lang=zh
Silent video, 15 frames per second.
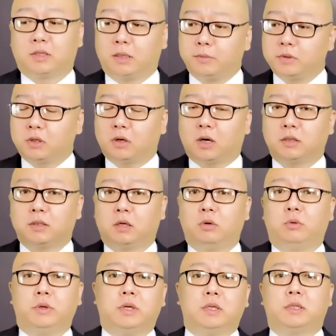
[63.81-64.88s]
咱们今儿啊，再
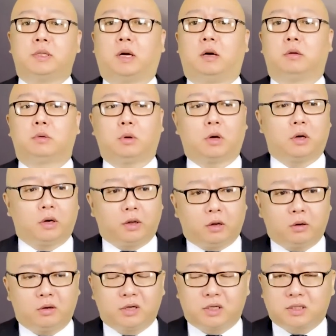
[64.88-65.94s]
录一个小段，
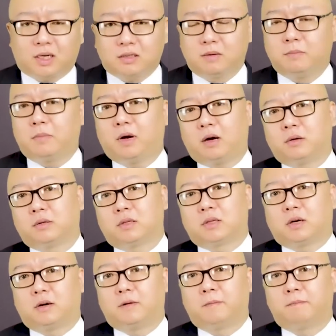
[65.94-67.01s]
聊聊这沙尘暴的
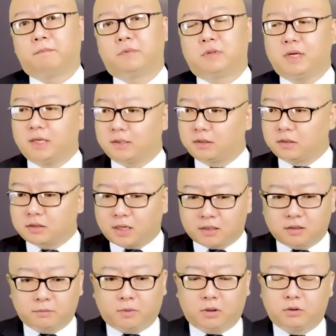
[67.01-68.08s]
事儿。这次沙
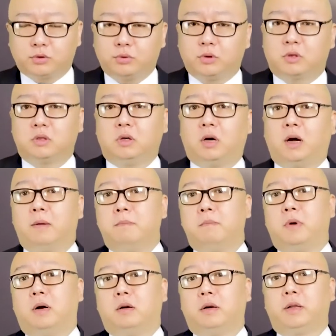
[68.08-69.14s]
尘暴确实很
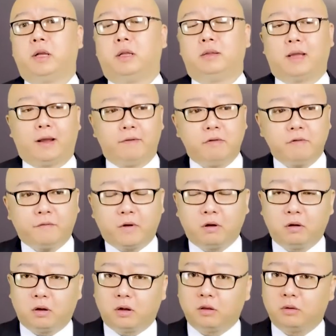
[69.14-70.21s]
猛烈，南
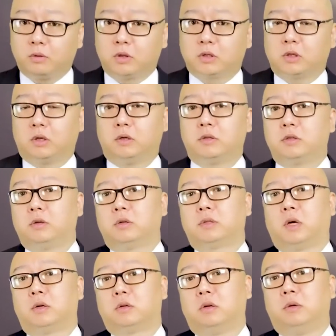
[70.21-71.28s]
方很多省市都
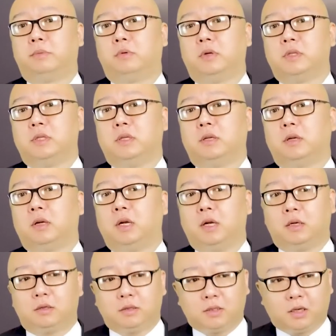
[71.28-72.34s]
遭受了波及。
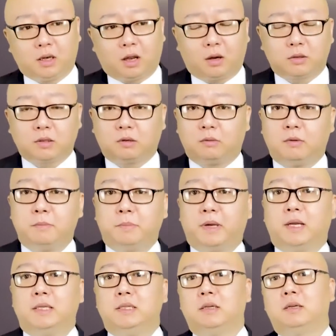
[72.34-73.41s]
之前老是我们
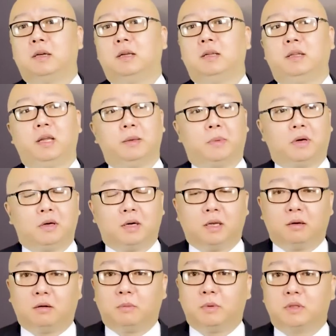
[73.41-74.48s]
北京人、内蒙
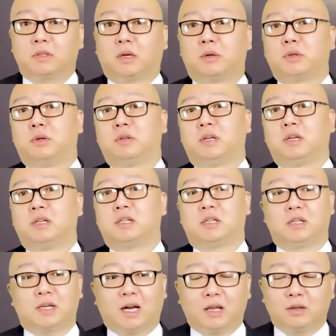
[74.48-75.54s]
人，我们遭受这个
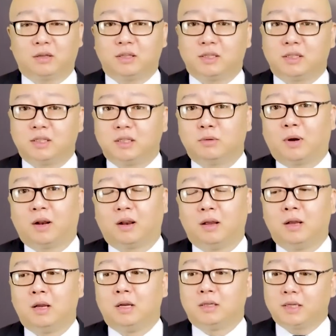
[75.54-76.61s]
吃沙的习惯了。
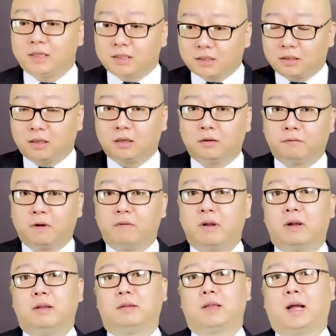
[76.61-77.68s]
这次呢，范
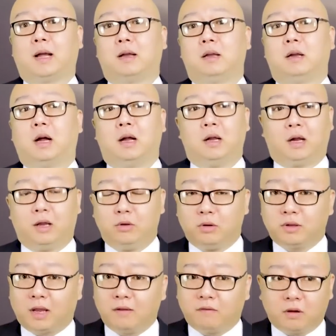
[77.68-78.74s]
围很大啊，很
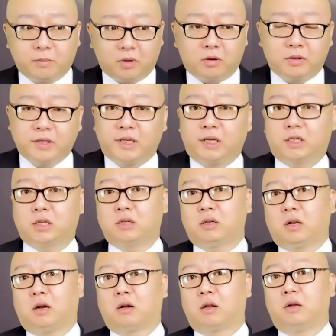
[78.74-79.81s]
多南方朋友也吃
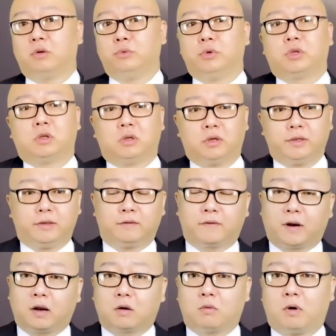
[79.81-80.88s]
到了，于是呢，引
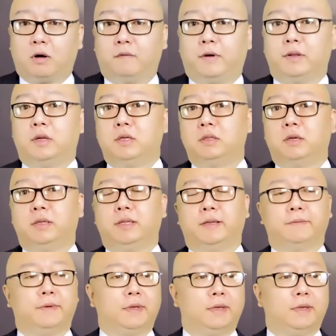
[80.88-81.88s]
发了广泛的热议。